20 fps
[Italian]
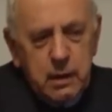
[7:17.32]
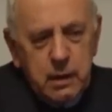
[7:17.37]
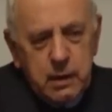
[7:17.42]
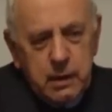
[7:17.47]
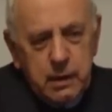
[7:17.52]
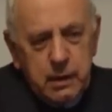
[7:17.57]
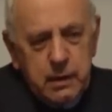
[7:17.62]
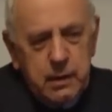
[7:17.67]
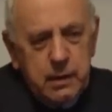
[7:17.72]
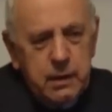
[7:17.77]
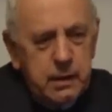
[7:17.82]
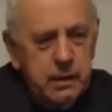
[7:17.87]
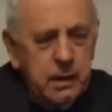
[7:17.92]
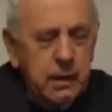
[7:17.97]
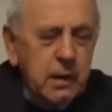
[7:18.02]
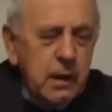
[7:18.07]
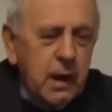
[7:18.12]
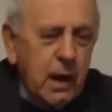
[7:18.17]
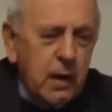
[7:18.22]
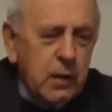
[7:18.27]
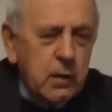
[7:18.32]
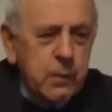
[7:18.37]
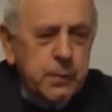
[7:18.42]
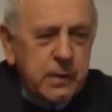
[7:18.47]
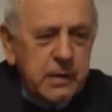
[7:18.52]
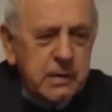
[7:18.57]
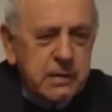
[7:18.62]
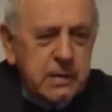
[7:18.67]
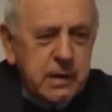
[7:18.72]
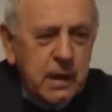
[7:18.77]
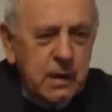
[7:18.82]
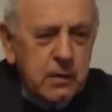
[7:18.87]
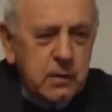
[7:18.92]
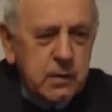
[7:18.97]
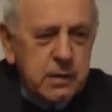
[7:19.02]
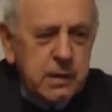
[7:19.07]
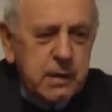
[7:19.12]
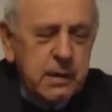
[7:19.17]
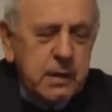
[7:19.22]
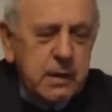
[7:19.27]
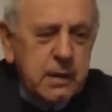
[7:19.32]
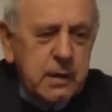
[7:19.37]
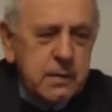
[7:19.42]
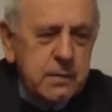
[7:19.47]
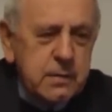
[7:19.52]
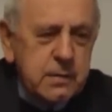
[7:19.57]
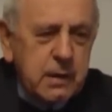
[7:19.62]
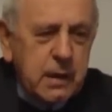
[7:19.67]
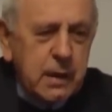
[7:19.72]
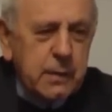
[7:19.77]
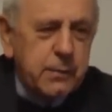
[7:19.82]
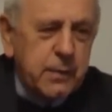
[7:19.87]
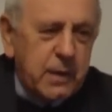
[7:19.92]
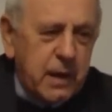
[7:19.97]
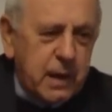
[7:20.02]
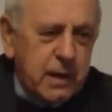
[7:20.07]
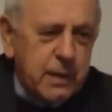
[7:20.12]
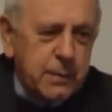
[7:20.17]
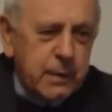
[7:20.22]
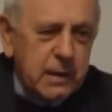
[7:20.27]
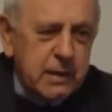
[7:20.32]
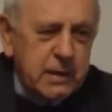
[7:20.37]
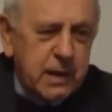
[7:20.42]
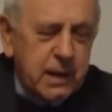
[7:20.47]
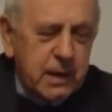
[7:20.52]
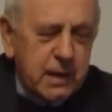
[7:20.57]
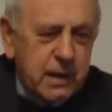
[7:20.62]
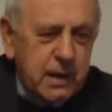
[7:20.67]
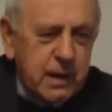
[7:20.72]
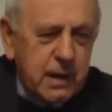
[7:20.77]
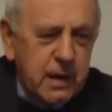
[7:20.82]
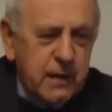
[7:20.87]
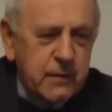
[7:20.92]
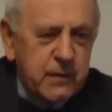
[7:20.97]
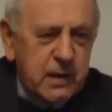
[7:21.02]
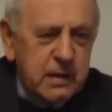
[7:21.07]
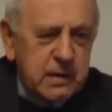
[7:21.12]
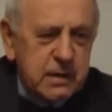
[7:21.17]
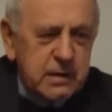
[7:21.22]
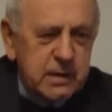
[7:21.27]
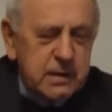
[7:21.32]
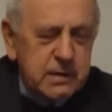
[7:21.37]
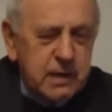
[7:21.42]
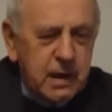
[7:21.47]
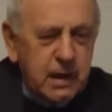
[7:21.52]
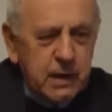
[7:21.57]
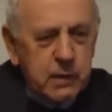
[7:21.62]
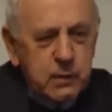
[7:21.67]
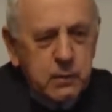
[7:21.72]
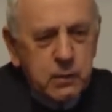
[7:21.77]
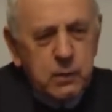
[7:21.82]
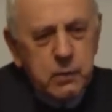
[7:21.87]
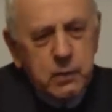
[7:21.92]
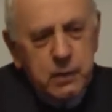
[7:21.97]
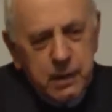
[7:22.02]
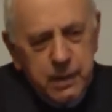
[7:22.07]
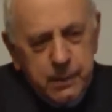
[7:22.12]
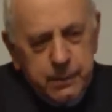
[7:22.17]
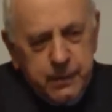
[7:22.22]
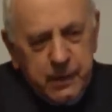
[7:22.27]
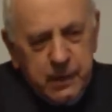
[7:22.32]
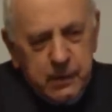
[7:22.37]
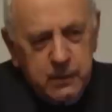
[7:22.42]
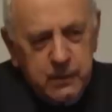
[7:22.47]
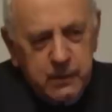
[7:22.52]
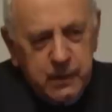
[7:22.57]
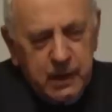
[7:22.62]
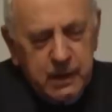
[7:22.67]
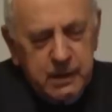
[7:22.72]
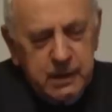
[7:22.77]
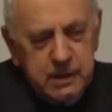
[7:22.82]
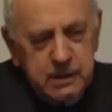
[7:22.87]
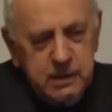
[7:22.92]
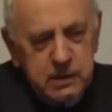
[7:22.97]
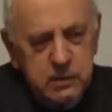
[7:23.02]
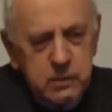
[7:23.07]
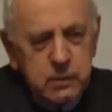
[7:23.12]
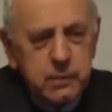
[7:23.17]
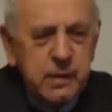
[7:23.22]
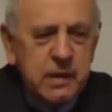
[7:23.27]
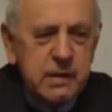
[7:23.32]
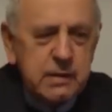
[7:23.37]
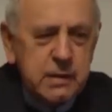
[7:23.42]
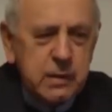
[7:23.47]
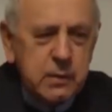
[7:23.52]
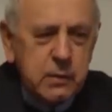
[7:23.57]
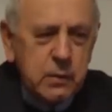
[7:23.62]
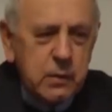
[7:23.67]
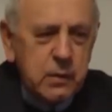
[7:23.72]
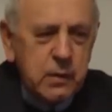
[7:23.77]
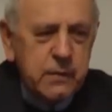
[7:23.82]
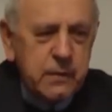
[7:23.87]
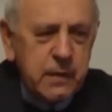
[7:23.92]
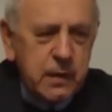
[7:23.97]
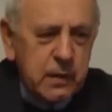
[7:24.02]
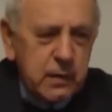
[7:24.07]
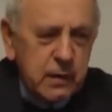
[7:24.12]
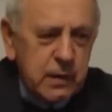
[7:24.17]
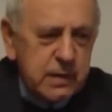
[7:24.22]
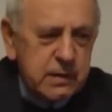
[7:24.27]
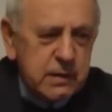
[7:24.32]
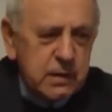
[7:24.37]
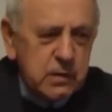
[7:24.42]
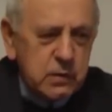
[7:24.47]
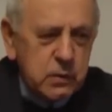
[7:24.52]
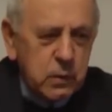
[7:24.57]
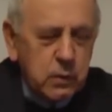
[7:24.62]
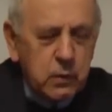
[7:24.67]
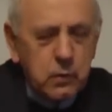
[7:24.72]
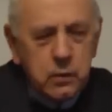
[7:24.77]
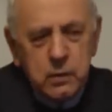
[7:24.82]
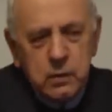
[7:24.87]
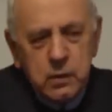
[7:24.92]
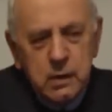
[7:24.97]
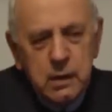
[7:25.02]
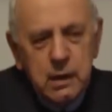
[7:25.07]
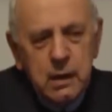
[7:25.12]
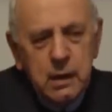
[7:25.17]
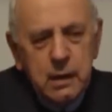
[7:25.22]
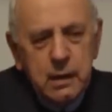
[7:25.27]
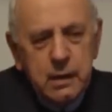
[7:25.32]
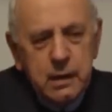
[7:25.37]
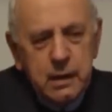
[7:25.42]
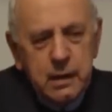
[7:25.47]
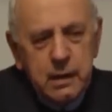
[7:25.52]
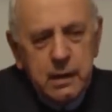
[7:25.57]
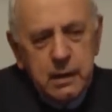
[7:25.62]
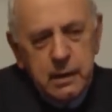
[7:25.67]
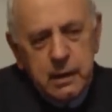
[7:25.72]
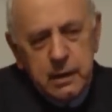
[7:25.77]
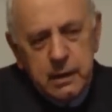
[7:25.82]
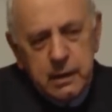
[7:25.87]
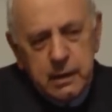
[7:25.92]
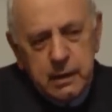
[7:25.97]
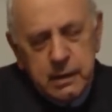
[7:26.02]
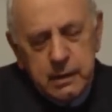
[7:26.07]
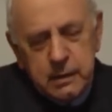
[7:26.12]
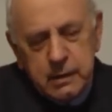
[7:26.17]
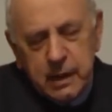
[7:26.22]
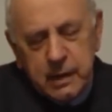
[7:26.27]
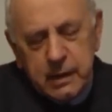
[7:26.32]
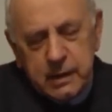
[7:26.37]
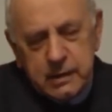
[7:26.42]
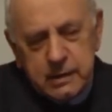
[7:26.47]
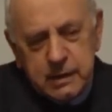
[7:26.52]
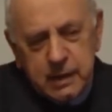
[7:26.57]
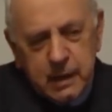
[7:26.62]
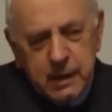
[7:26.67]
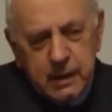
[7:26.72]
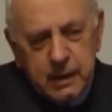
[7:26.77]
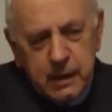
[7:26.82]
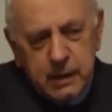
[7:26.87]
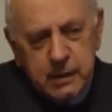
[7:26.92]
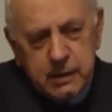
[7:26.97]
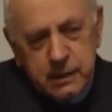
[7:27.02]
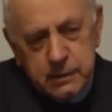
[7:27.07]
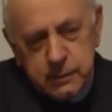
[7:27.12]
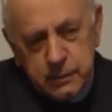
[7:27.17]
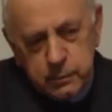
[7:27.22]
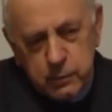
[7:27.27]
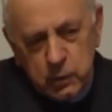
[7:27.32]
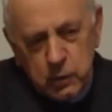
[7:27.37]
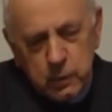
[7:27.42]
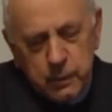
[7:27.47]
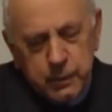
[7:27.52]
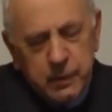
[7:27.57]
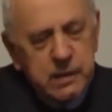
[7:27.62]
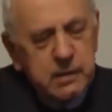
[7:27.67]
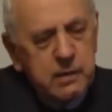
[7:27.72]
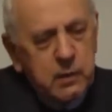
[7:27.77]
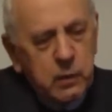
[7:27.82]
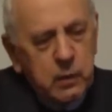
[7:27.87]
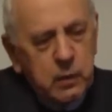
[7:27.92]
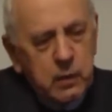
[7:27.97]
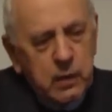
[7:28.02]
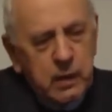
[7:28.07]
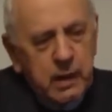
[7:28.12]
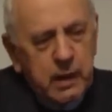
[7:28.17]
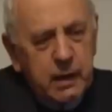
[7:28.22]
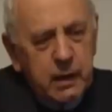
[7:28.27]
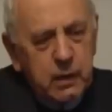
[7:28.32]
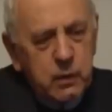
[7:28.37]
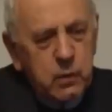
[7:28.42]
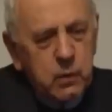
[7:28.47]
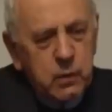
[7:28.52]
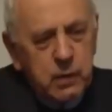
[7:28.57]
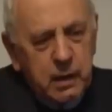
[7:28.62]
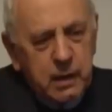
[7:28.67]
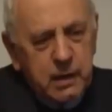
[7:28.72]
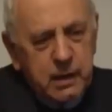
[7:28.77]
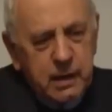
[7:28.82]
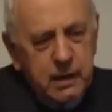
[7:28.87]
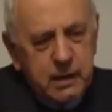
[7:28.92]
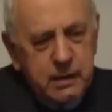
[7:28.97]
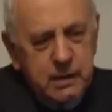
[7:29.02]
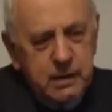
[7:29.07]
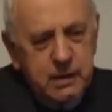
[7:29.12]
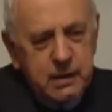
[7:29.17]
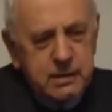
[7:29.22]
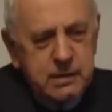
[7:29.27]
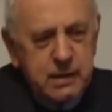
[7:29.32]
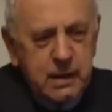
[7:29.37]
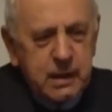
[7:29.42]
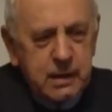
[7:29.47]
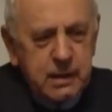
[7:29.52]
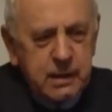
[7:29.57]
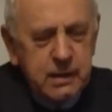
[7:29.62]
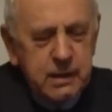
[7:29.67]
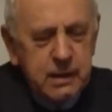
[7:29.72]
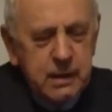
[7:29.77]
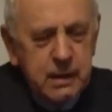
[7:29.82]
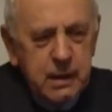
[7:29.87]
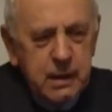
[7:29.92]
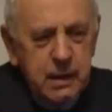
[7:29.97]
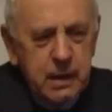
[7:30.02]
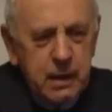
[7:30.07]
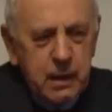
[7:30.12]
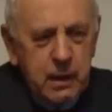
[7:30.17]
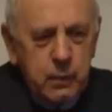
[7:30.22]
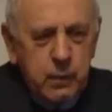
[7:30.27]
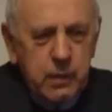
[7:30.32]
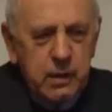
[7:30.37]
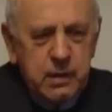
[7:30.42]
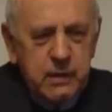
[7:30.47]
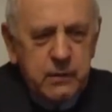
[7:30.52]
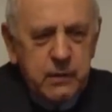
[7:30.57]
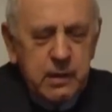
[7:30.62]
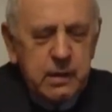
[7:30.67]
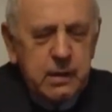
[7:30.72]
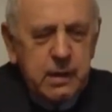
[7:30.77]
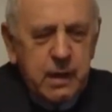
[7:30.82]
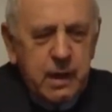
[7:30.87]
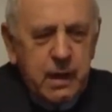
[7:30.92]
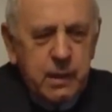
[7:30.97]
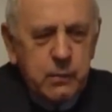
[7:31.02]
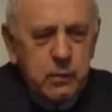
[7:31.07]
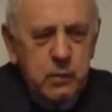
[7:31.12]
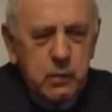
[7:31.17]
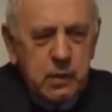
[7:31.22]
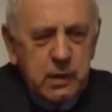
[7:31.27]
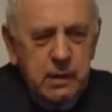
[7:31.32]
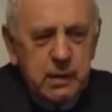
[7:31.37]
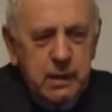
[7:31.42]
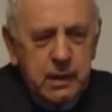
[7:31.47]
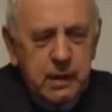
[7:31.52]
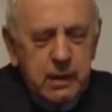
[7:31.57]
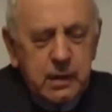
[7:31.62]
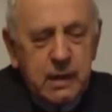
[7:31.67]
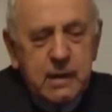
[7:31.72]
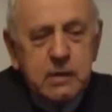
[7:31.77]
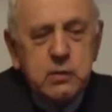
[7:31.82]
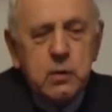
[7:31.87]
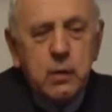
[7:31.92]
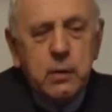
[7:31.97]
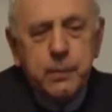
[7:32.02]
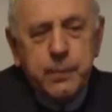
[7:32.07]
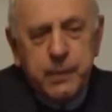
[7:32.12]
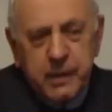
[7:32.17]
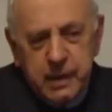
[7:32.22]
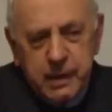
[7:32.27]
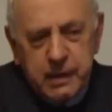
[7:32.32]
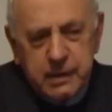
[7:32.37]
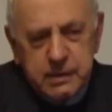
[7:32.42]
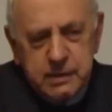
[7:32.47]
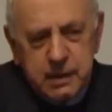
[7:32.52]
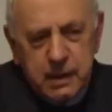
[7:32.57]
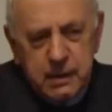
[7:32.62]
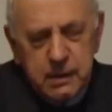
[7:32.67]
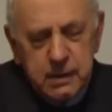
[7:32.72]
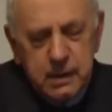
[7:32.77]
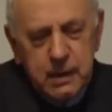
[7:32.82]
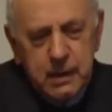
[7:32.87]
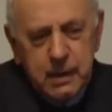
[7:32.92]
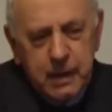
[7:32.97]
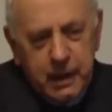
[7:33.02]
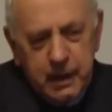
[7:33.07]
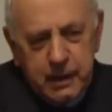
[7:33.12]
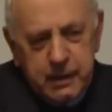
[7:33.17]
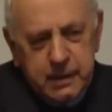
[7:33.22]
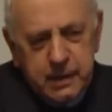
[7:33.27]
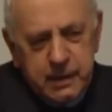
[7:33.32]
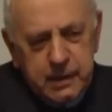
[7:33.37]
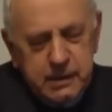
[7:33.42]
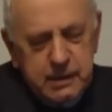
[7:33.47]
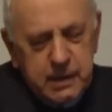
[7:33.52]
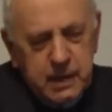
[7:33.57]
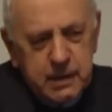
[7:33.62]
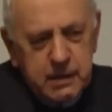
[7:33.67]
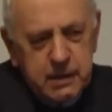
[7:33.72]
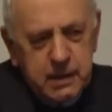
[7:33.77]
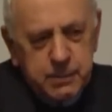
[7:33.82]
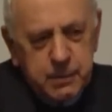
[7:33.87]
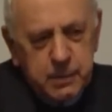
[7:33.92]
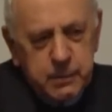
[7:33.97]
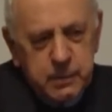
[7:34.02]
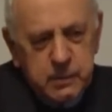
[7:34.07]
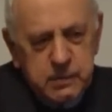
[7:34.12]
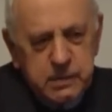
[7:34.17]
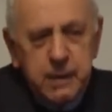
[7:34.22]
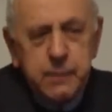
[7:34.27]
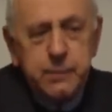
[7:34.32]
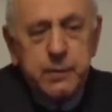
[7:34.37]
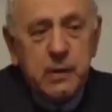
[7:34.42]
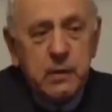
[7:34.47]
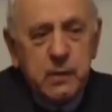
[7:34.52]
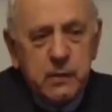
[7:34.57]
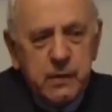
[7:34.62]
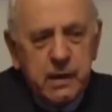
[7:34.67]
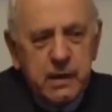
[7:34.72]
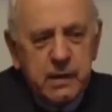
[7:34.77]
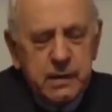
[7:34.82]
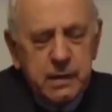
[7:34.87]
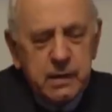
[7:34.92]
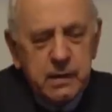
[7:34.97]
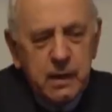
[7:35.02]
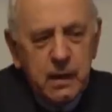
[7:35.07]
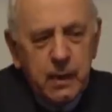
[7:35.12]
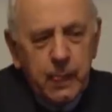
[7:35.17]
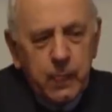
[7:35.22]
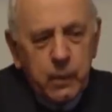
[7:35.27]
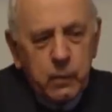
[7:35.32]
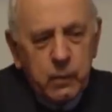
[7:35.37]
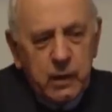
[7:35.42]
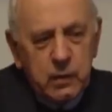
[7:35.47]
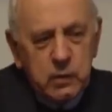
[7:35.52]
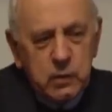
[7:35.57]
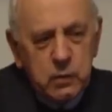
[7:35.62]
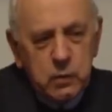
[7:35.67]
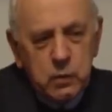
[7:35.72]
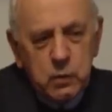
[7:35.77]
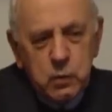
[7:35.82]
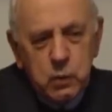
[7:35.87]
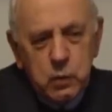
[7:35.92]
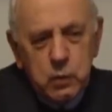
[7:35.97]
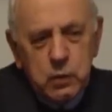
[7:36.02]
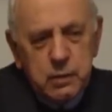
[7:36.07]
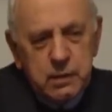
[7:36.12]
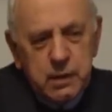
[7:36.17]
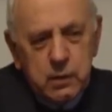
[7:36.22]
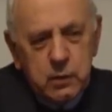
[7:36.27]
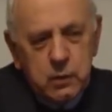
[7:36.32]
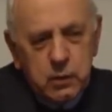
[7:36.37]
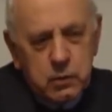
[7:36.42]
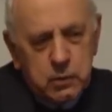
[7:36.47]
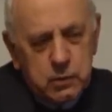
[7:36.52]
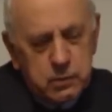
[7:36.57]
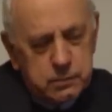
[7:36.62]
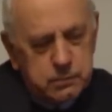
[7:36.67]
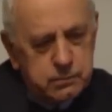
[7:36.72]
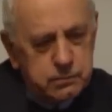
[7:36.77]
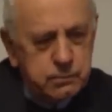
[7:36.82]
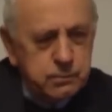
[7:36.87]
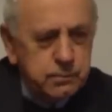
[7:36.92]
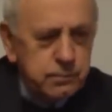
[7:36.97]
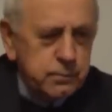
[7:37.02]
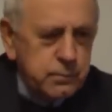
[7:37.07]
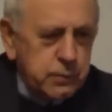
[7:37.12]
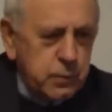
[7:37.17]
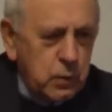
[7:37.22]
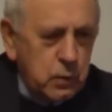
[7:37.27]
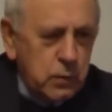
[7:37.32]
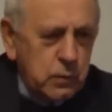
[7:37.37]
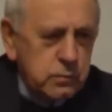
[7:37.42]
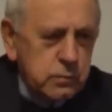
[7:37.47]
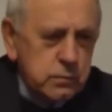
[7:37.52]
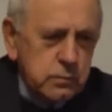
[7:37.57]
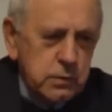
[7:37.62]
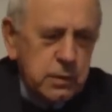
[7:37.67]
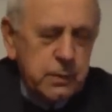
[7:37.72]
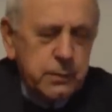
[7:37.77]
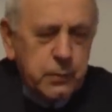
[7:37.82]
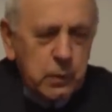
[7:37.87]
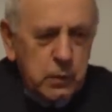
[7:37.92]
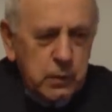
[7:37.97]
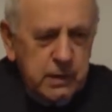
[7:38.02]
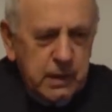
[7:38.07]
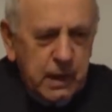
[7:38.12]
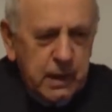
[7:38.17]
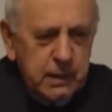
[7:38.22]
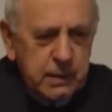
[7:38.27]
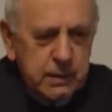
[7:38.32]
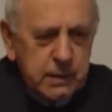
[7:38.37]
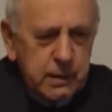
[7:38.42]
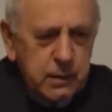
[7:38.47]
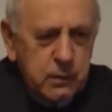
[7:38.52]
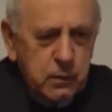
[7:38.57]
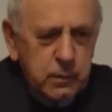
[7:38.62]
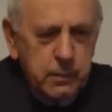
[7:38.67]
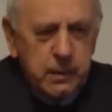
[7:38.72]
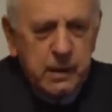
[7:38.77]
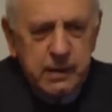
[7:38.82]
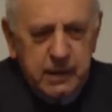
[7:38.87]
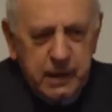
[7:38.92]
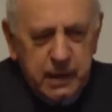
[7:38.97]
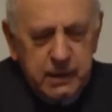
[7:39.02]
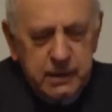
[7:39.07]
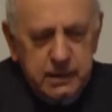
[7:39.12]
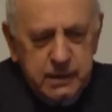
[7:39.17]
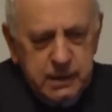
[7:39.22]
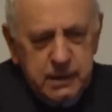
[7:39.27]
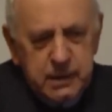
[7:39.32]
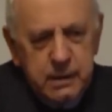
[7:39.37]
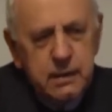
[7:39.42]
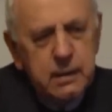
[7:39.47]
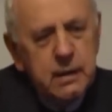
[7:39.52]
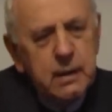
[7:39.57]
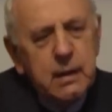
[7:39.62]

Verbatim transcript: eh, hanno pensato di cambiare bandiera e invece di stare con i padovani si sono messi con i veronesi, cioè con i, dalla Scala, in modo particolare con Cangrande della Scala. E quindi vediamo anche la sorpresa, è interessante proprio, dei padovani quando uno dei loro più importanti comandanti